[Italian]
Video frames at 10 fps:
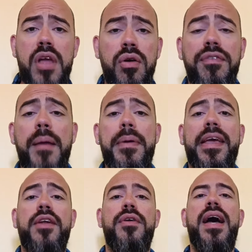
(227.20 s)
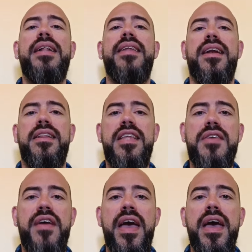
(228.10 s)
lo fa perché non ha
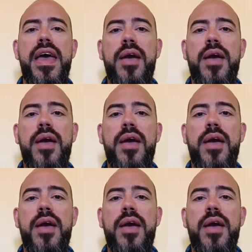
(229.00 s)
alternative